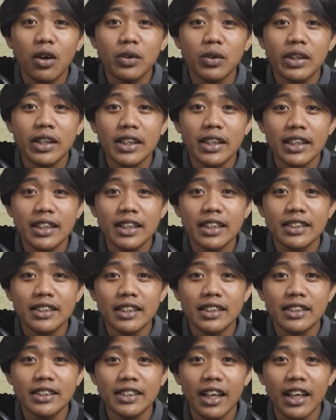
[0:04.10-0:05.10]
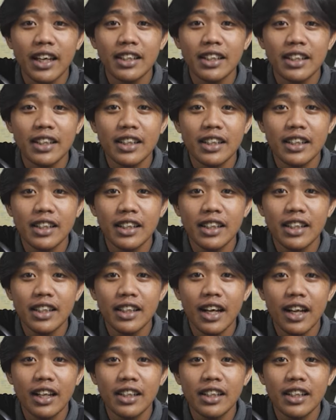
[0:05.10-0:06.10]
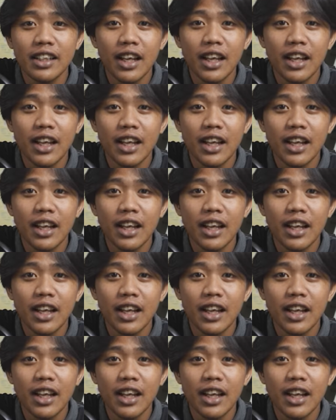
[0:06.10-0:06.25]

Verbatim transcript: Diki di channelnya Hey Diki Kali ini